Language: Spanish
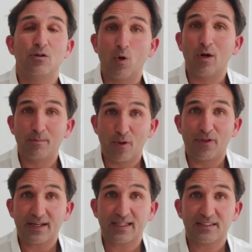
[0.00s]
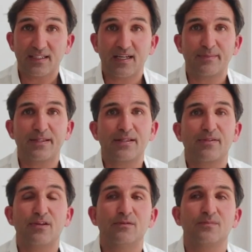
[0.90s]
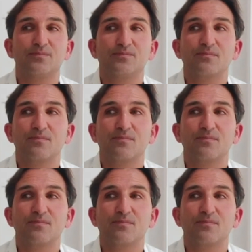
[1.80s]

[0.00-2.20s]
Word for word: o el poder que tiene la meditación.